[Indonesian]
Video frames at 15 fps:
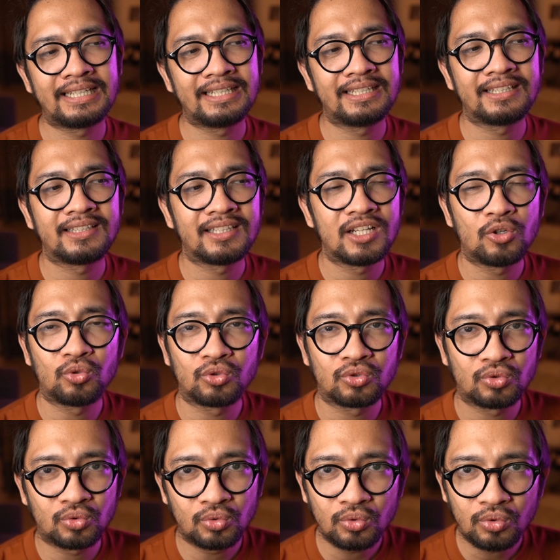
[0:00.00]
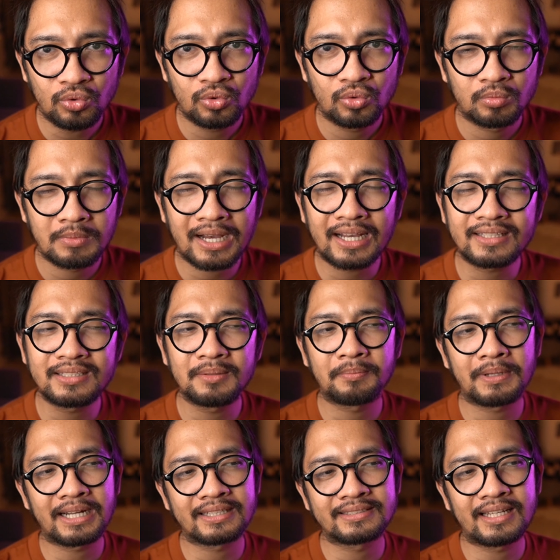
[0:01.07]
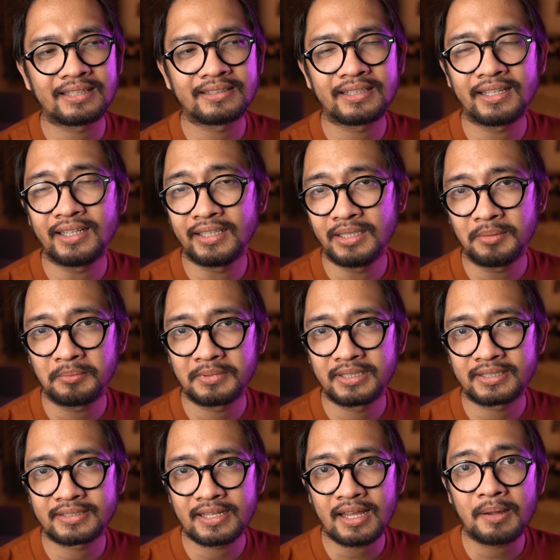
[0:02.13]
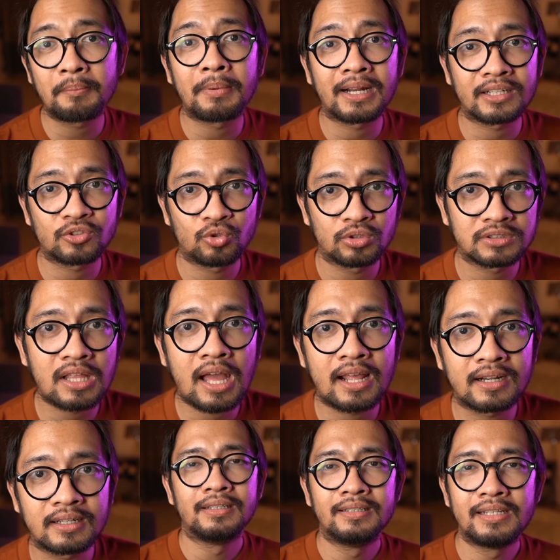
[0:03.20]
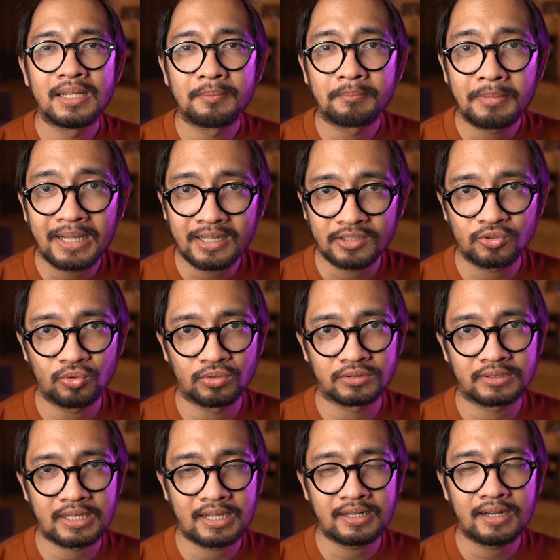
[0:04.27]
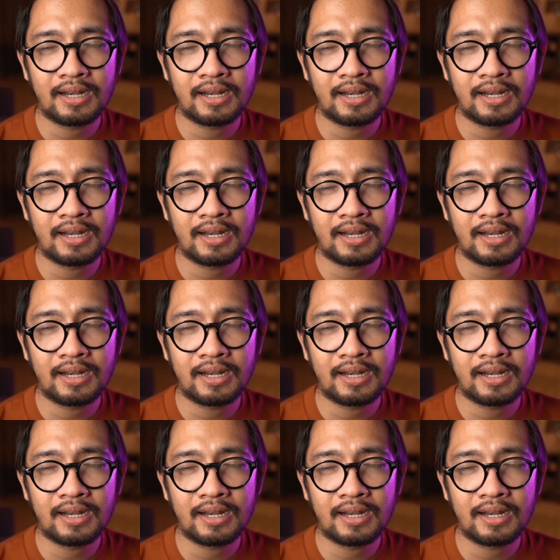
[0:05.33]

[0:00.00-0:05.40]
ini tidak utuh, maka si para santri ini mendesak para sultan dan para sultan